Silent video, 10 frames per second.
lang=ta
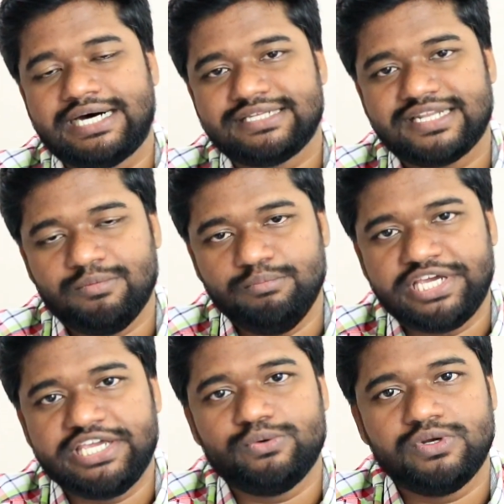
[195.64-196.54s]
அந்த
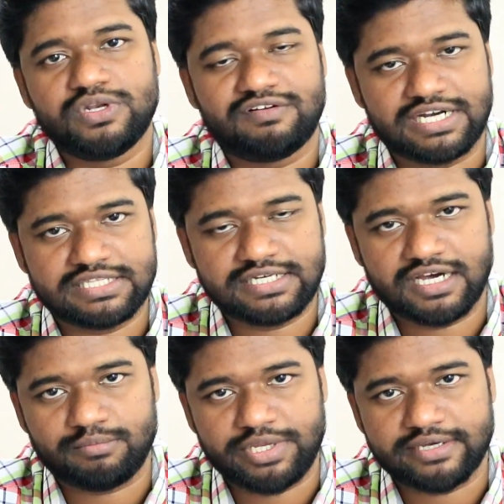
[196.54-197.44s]
நம்பிக்கையை உங்களுக்குள்ளே வளர்த்துக்க
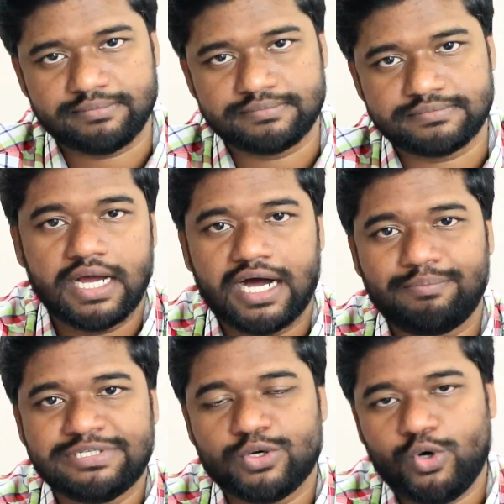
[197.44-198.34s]
ஆரம்பிங்க
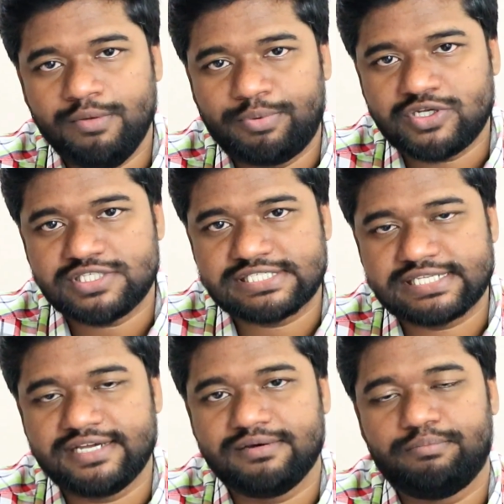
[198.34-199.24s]
அப்போ இந்த ஹோல்
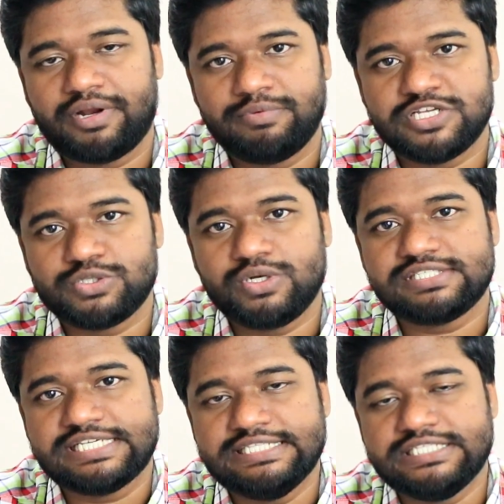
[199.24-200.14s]
ப்ராசஸில் பிரபஞ்சத்தோடு
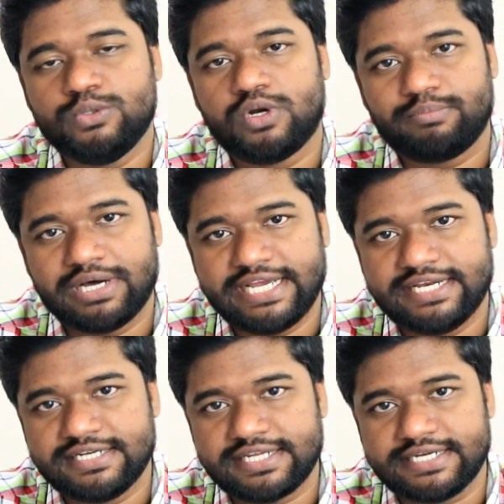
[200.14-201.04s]
சேர்ந்து உங்களோட பங்கு
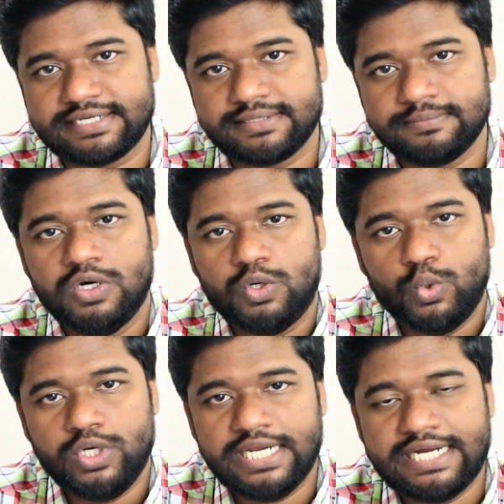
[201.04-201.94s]
என்னன்னு கேட்டால்
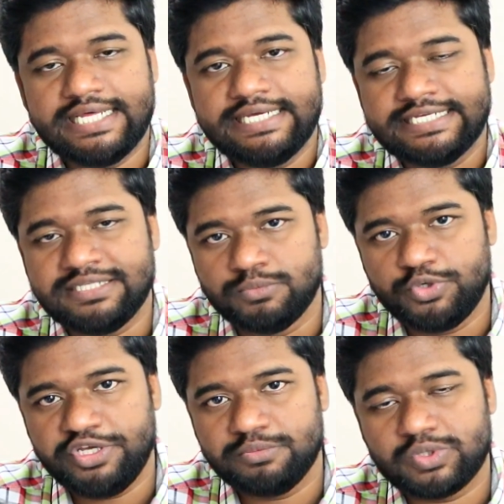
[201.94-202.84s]
உங்களால் எதை
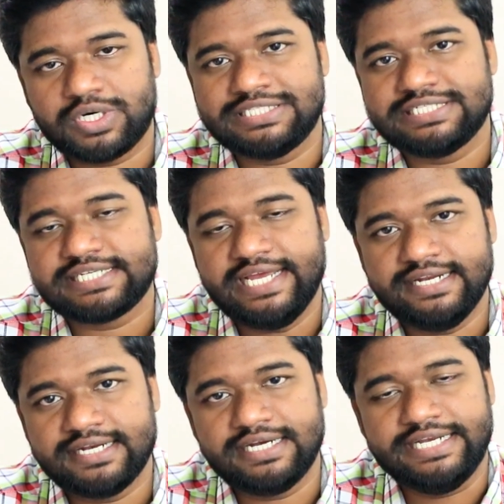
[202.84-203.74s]
முடியுமோ அந்த
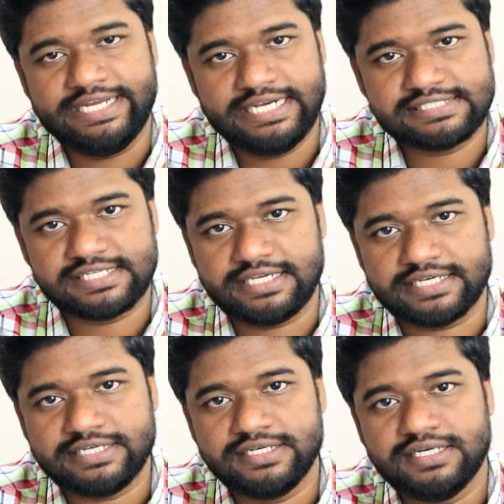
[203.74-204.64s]
செயல்கள்லாம் நீங்களே செய்யுங்க